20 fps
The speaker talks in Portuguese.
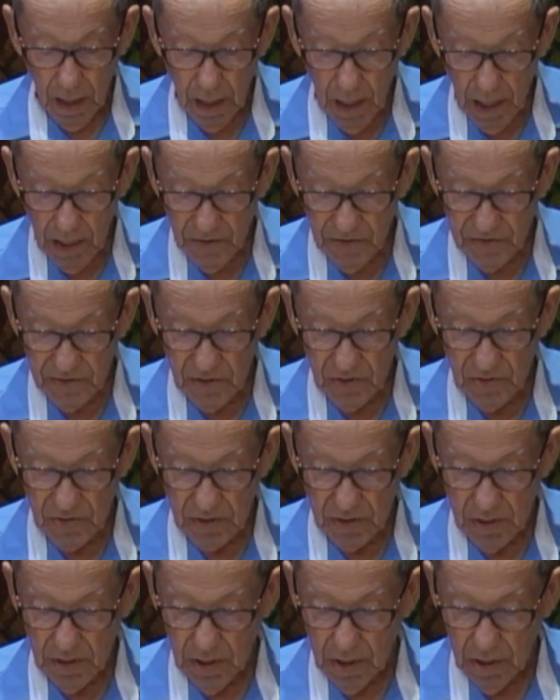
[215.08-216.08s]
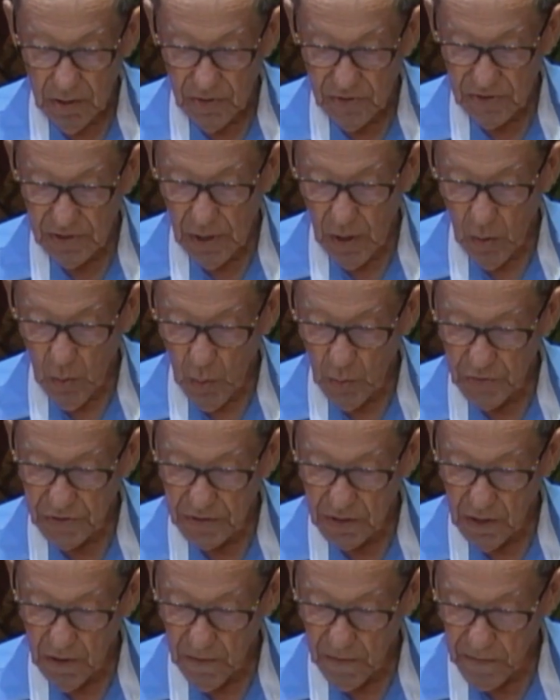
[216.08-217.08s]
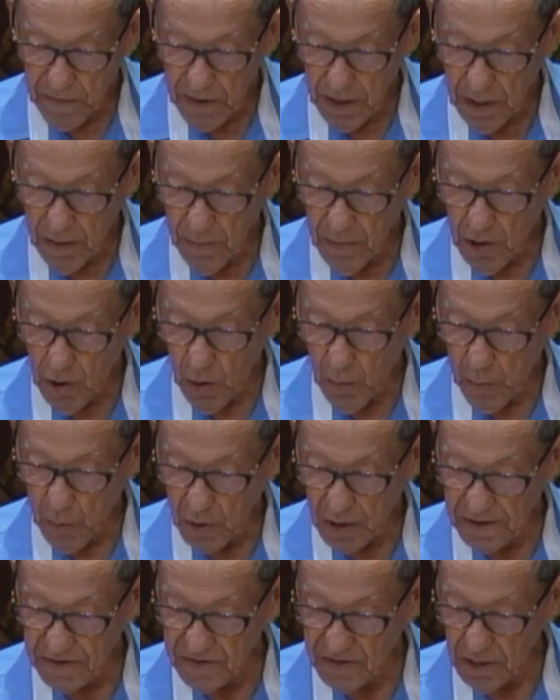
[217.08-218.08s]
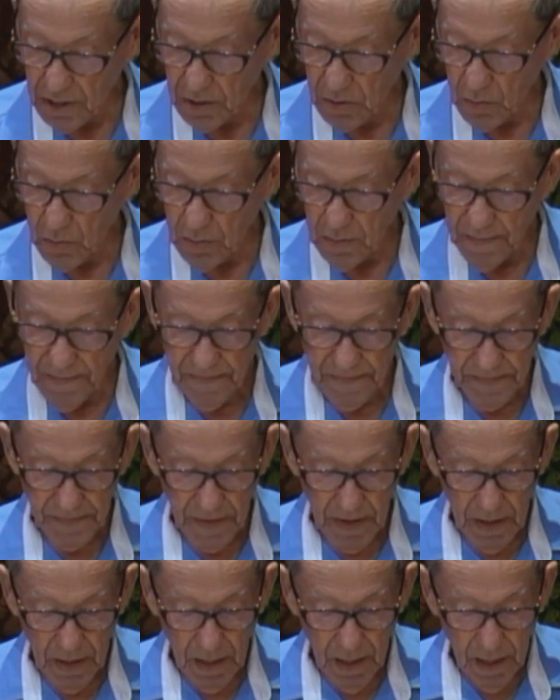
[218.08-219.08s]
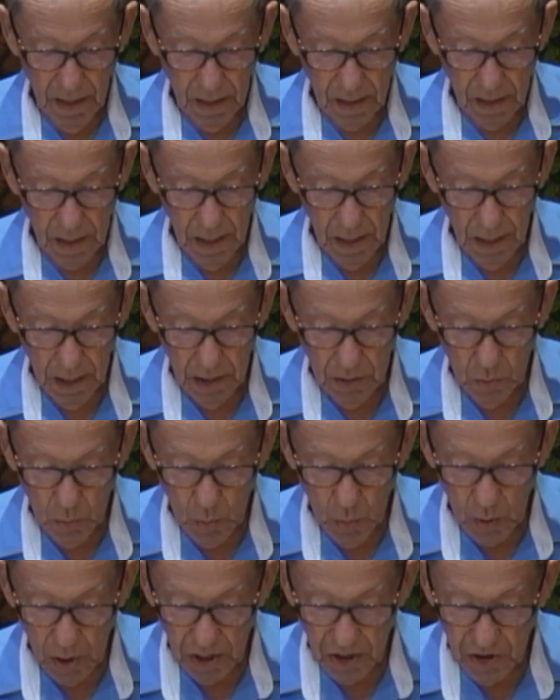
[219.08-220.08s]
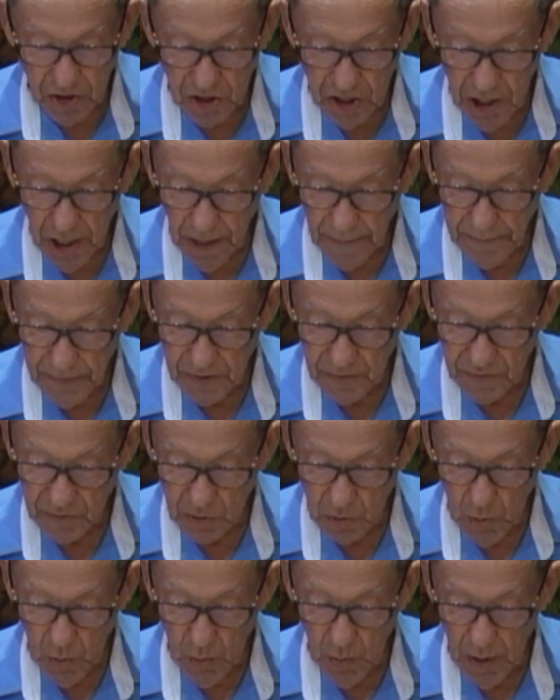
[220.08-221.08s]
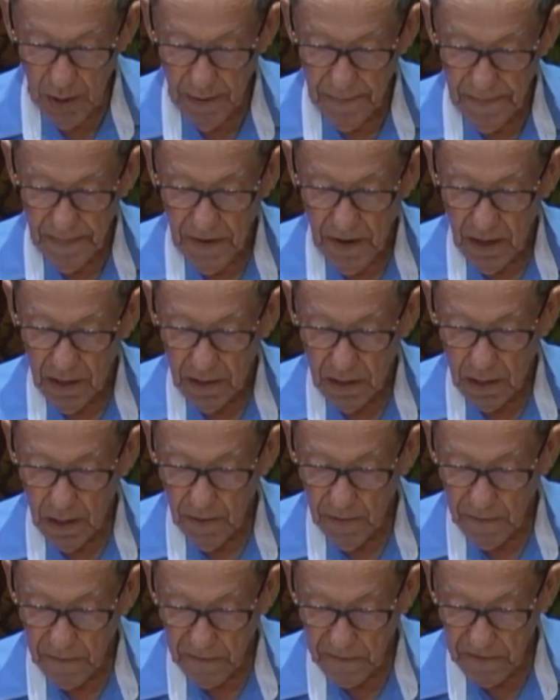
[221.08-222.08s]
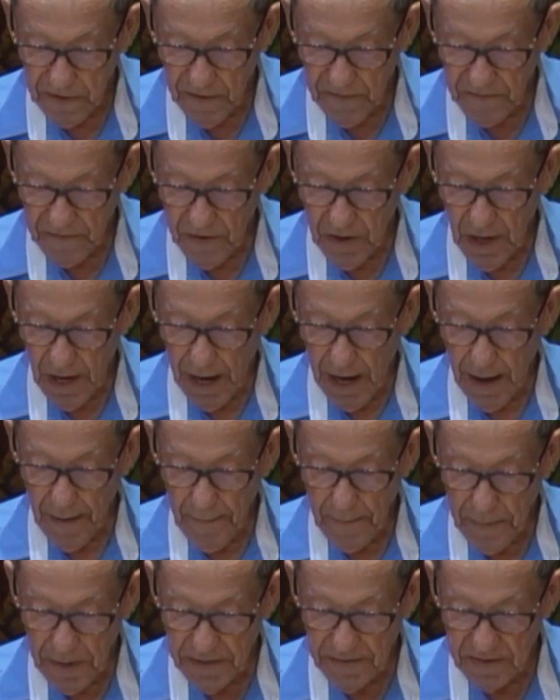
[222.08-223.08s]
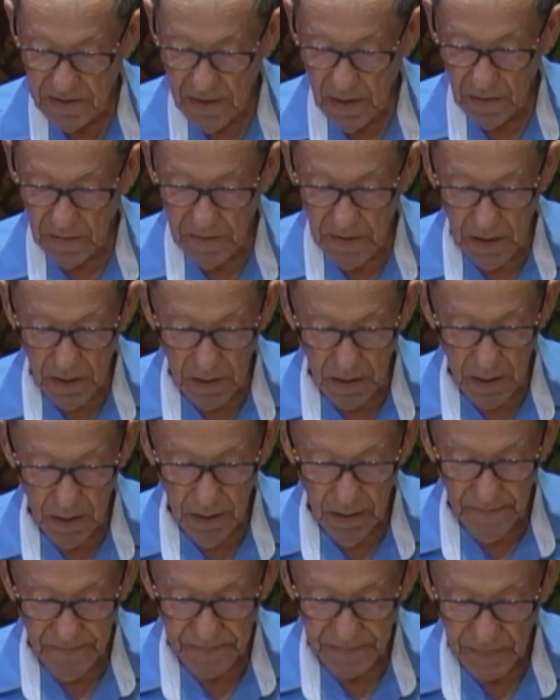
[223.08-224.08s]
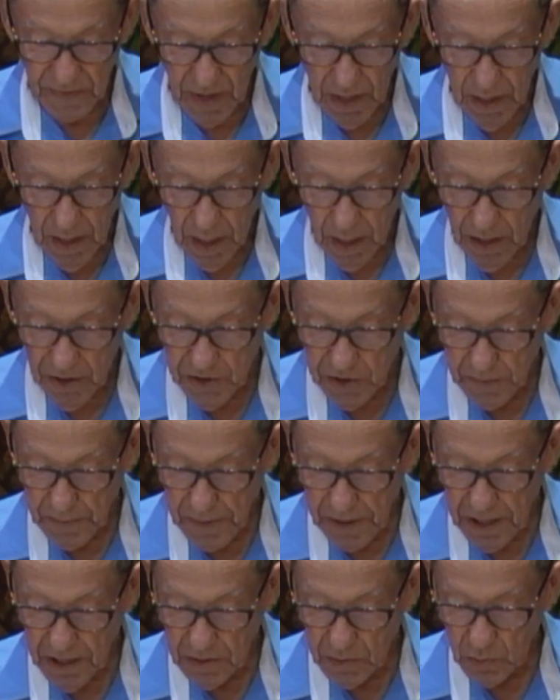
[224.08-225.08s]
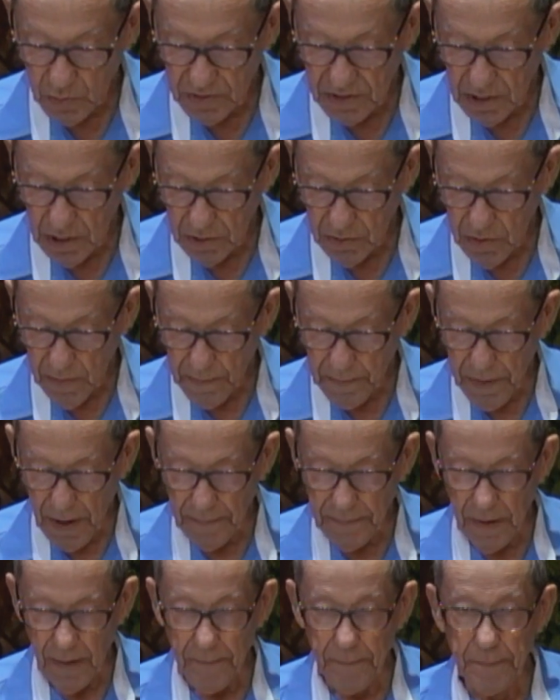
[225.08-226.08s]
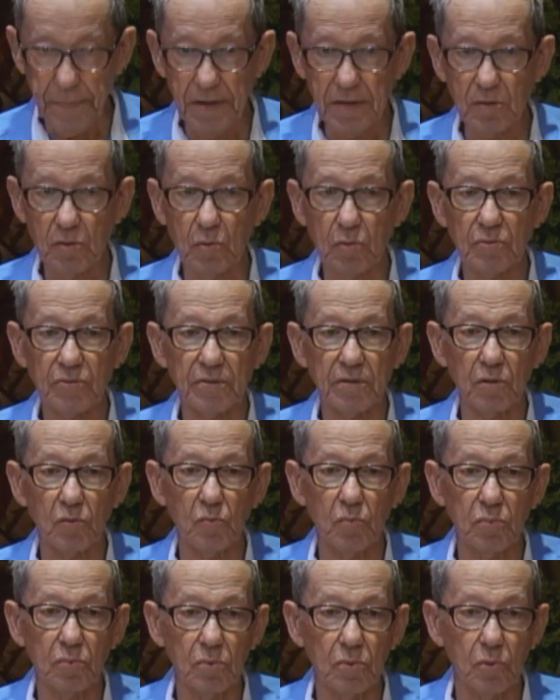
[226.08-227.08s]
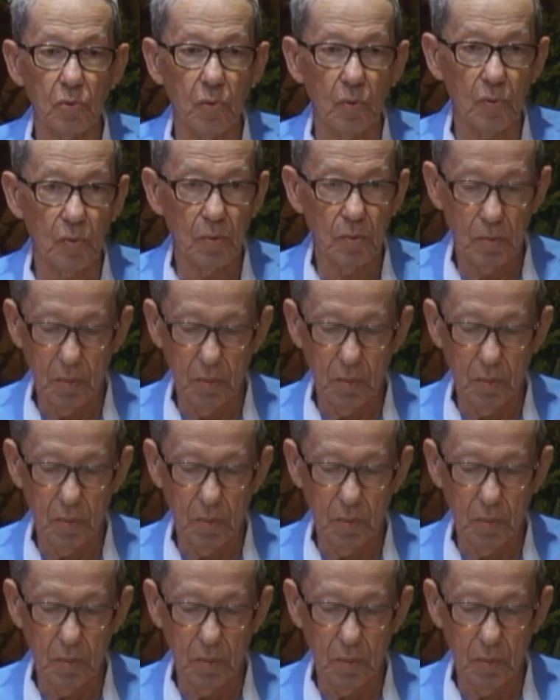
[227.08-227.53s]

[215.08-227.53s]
Esses são os que vêm me aborrecendo, querendo corrigir a pessoa que vive a me servir. Espírito Santo e Papa Pedro II.